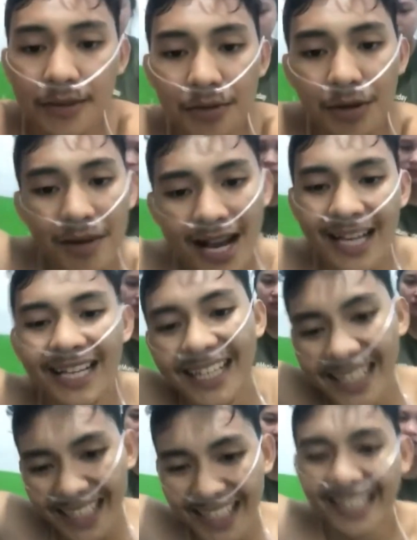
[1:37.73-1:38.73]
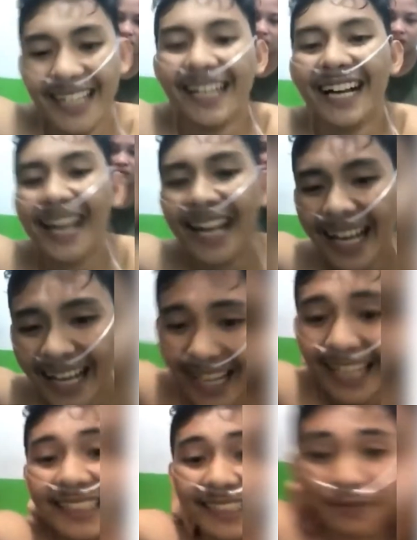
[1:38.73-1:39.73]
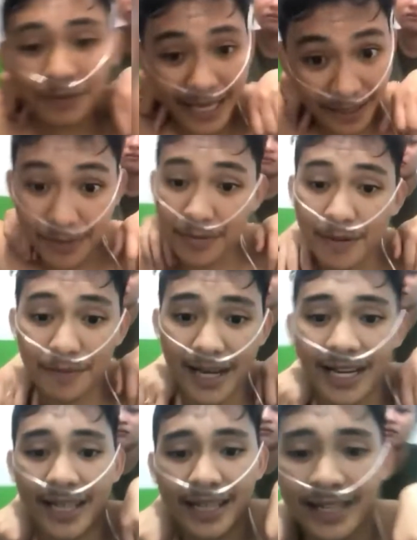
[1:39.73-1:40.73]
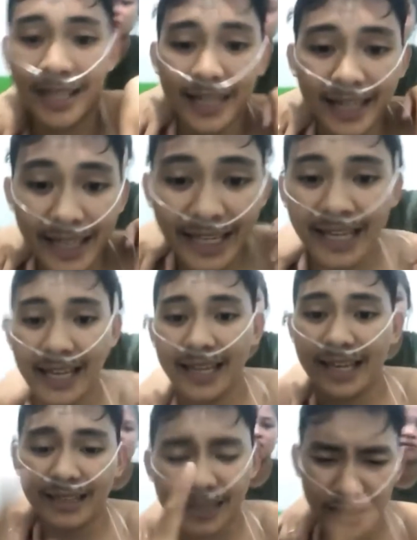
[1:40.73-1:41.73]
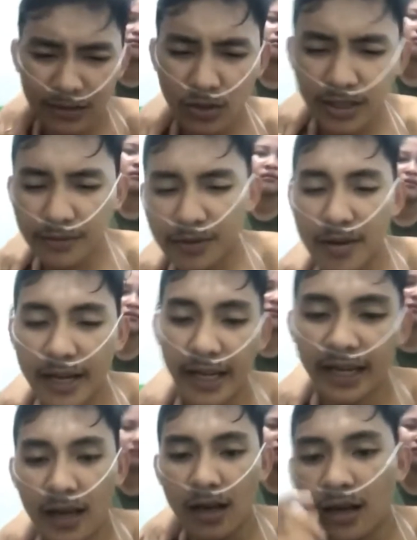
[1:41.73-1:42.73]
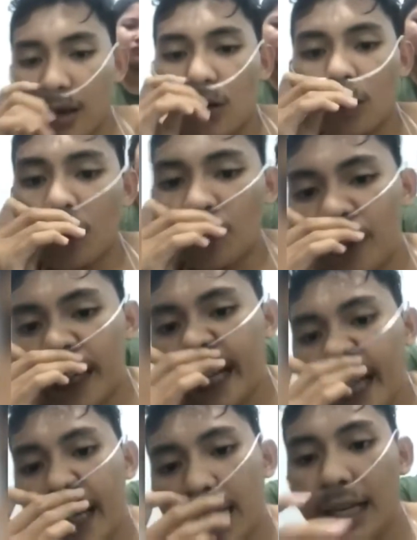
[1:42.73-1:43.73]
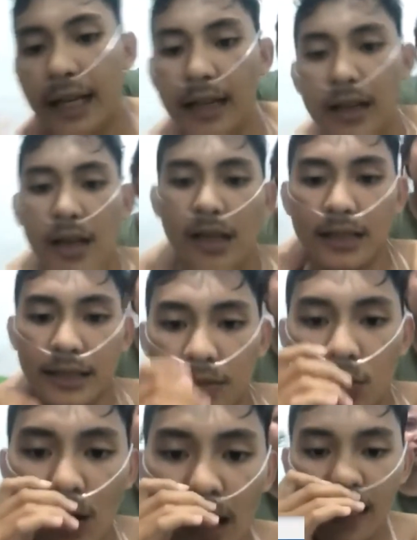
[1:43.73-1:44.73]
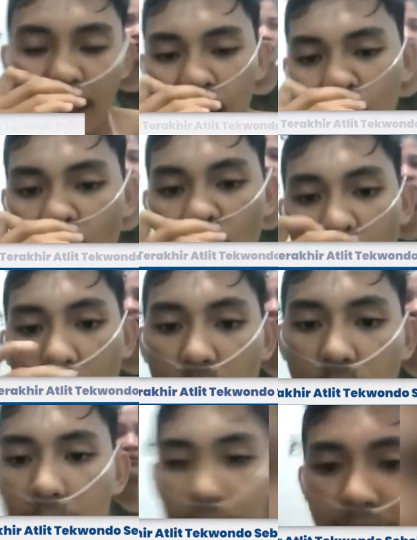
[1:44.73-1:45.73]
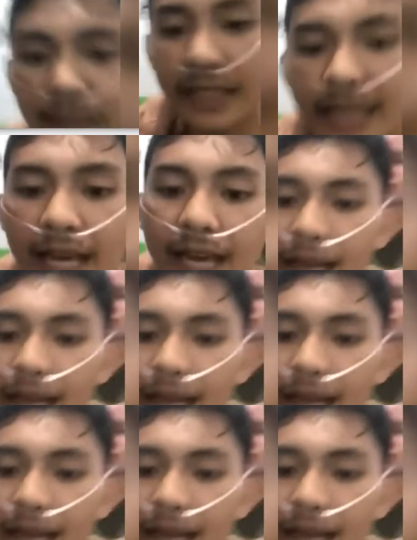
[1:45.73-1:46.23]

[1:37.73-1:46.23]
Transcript: mama, tetap sayang papa, papa. Eh, jaga juga adik bye-bye. Oma, Pak Deng, semua. Oma, Pak Binti,